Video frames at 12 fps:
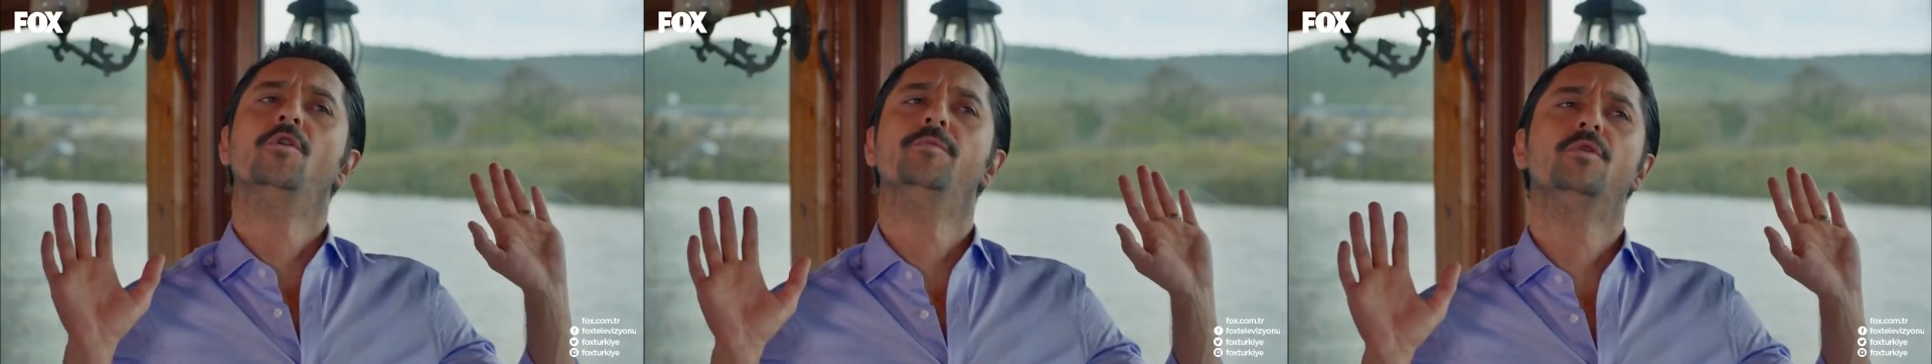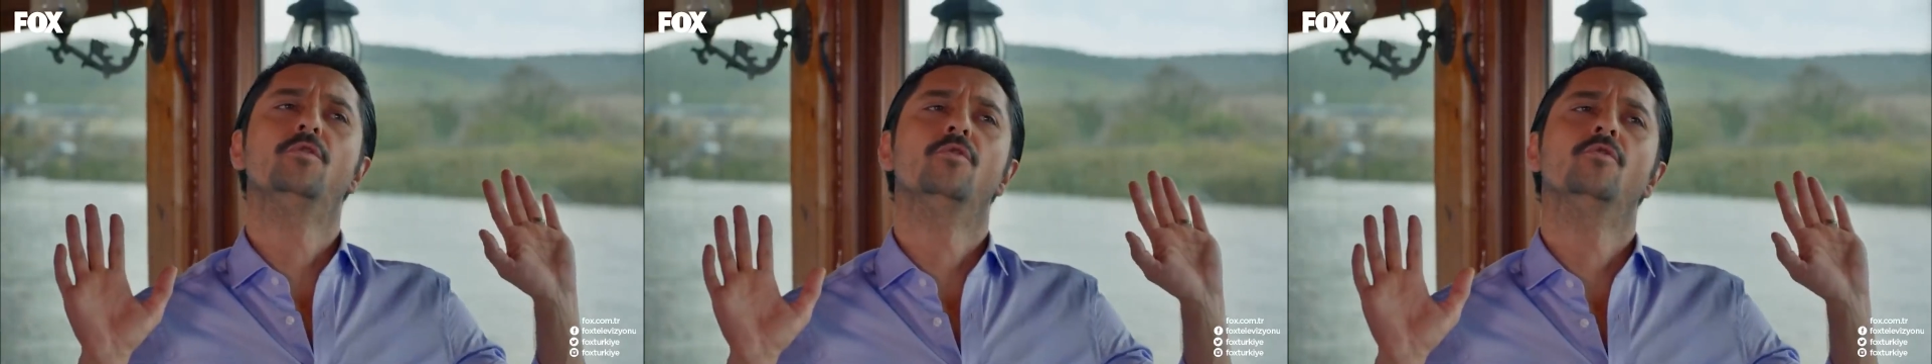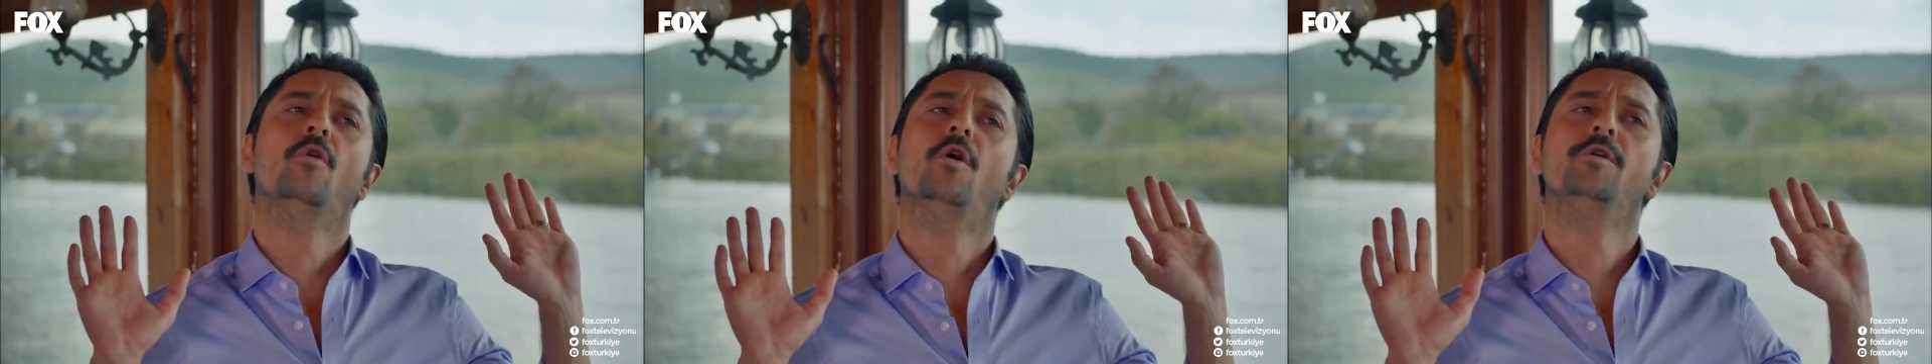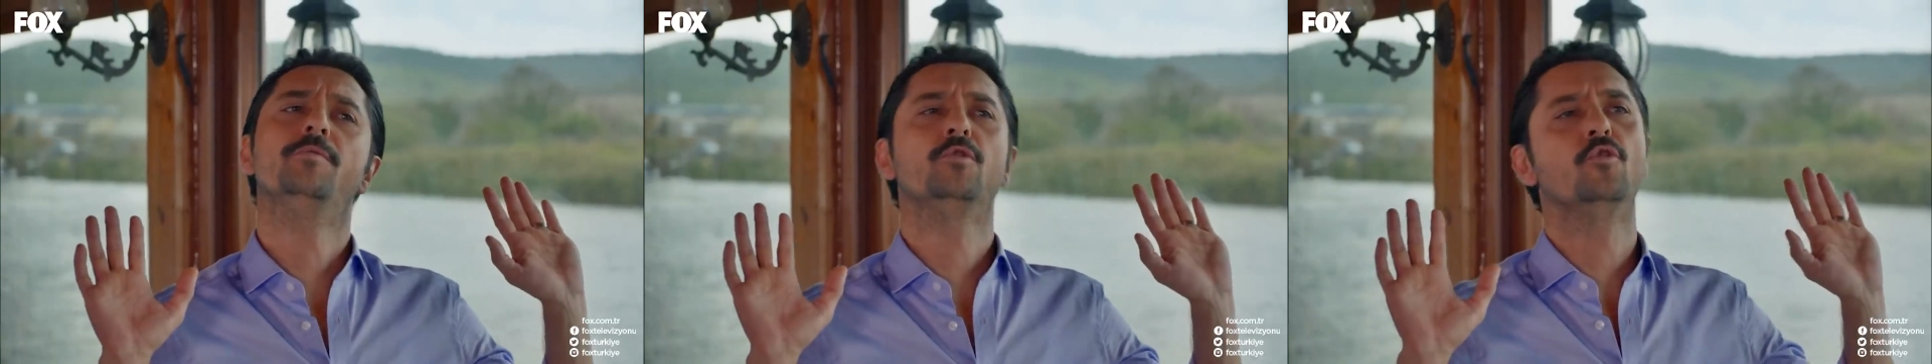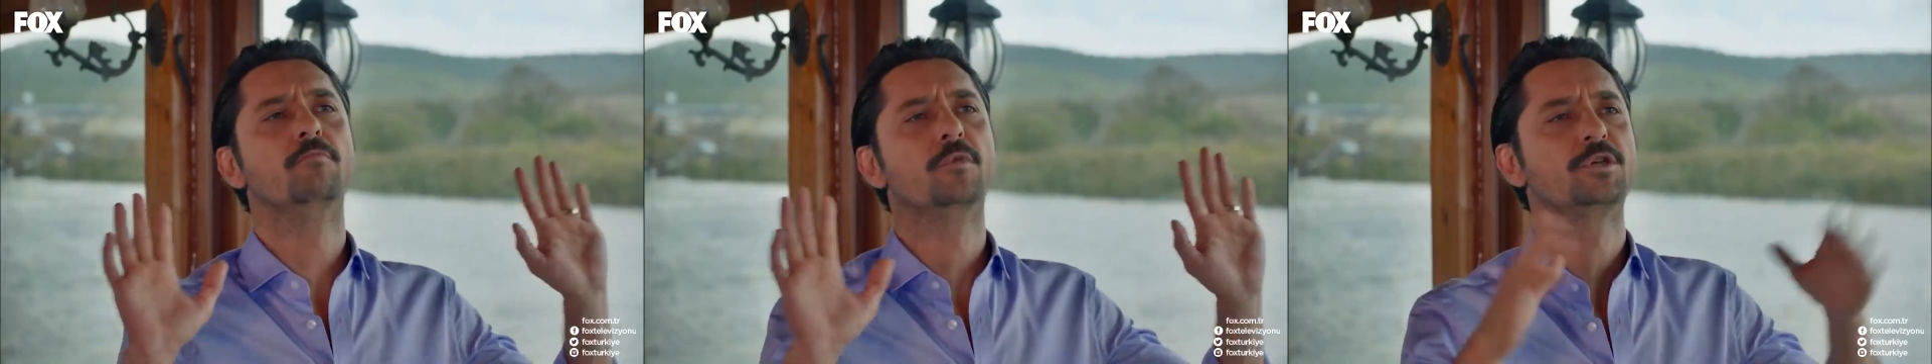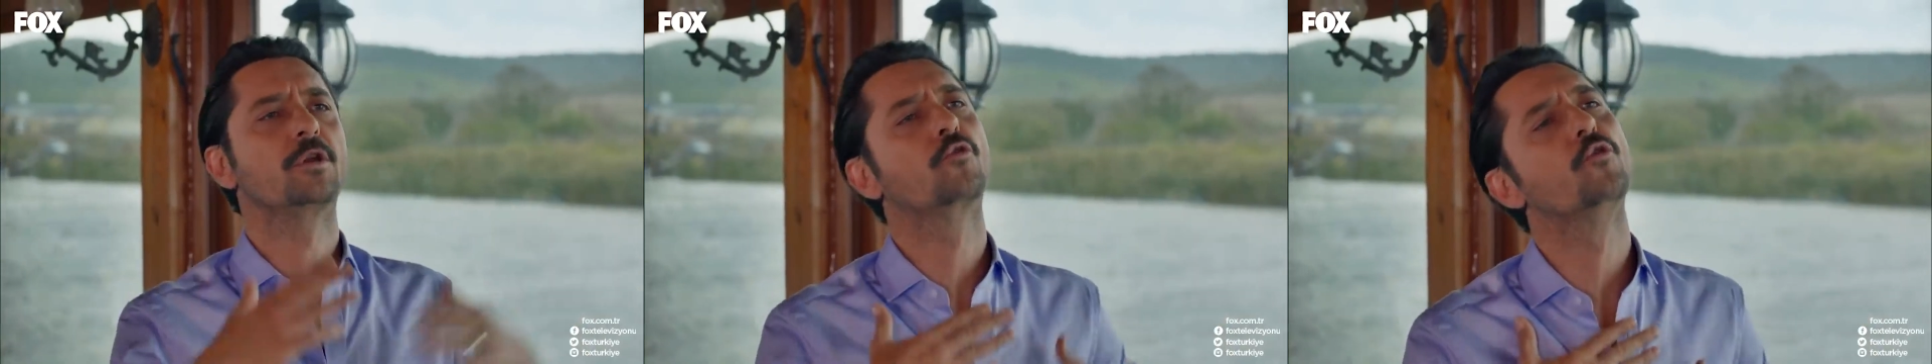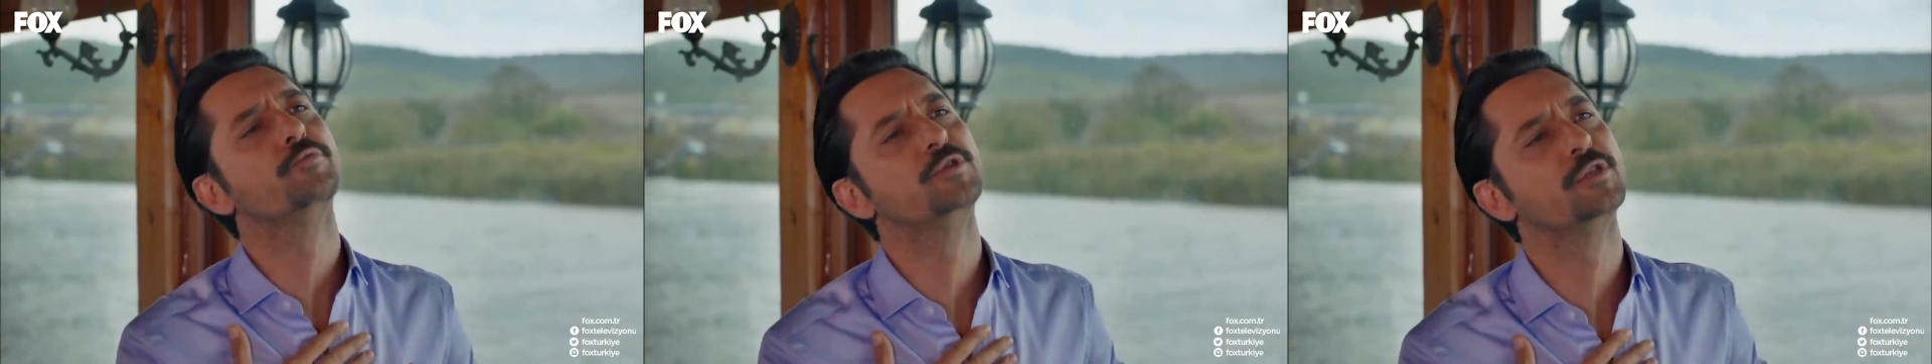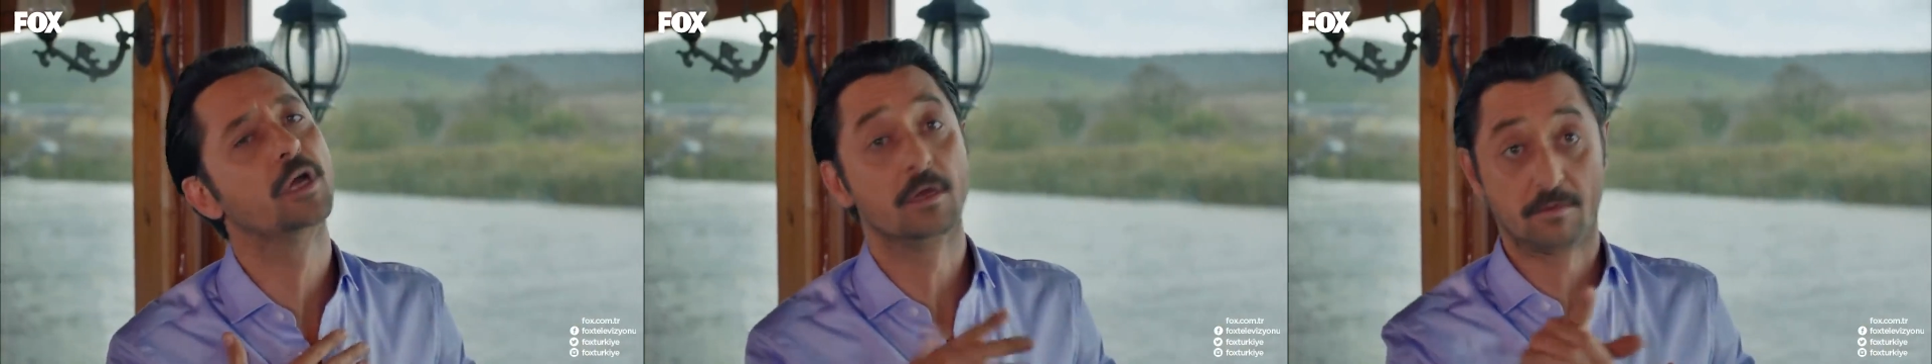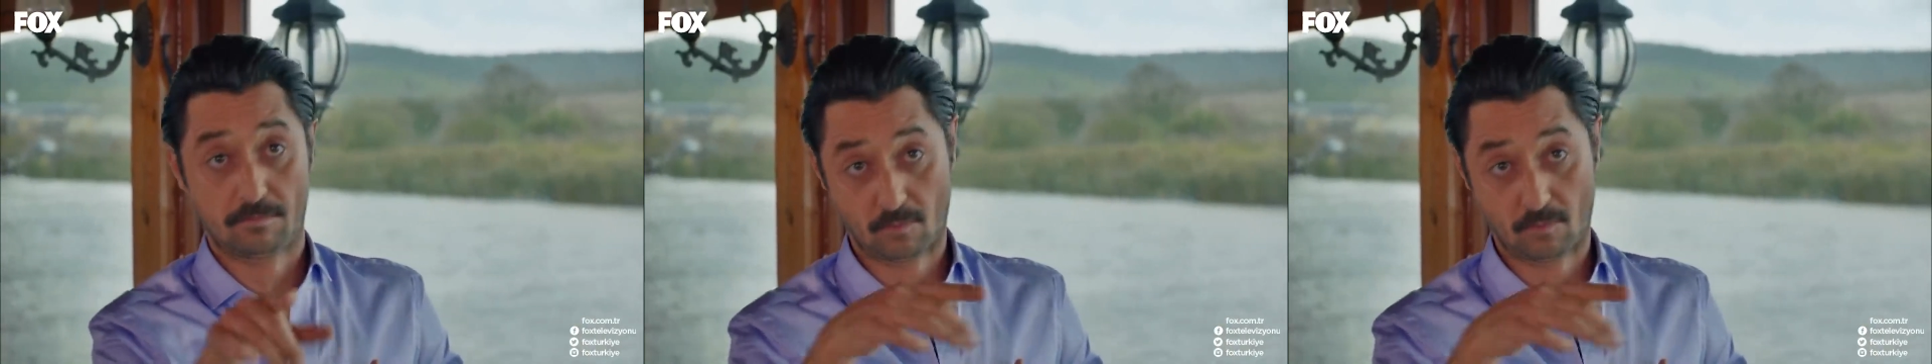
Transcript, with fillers: Ayıp ediyorum. Ayıp ediyorum bacanak o bizde.